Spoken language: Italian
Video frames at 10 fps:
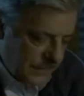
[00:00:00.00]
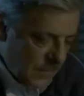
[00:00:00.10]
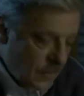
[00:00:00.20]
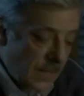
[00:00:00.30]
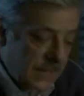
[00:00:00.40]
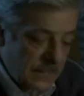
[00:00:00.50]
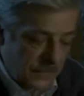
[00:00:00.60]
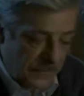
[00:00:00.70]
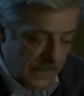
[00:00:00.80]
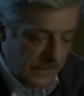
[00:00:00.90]
Qualche anno
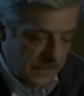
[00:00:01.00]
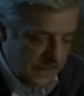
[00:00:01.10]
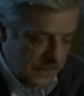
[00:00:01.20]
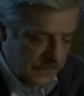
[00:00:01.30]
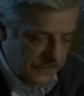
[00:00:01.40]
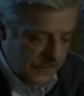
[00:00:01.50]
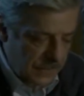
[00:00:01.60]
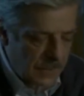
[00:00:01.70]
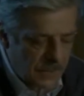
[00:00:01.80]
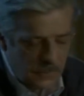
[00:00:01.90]
fa io, io
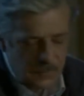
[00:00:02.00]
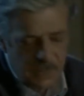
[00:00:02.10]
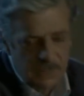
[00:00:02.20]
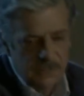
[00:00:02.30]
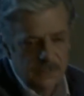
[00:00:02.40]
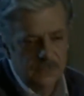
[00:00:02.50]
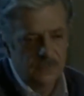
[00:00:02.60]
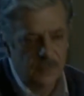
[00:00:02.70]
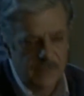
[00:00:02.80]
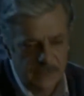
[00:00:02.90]
ero a Roma quando
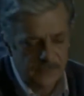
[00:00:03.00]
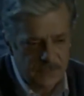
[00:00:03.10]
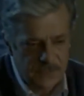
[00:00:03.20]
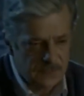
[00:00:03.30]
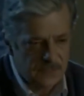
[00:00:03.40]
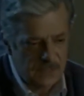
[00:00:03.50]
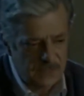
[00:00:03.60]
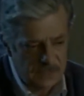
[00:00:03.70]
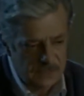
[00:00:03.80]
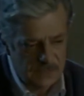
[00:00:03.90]
tuo padre fu ucciso dalla,
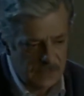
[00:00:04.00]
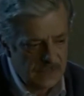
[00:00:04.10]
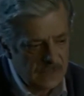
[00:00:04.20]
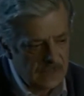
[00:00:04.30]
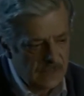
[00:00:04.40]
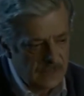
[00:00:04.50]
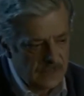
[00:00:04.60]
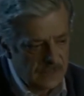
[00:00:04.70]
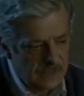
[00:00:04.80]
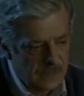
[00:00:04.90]

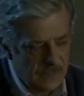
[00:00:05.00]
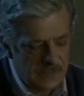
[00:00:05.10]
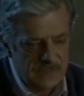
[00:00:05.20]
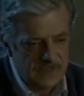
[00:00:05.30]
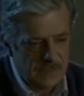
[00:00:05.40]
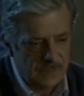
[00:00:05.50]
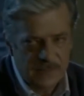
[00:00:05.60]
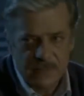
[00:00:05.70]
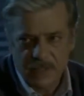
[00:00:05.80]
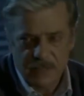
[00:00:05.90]
dalla polizia per
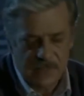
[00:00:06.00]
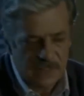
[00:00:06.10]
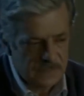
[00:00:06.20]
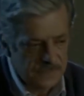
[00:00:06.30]
quella rapina.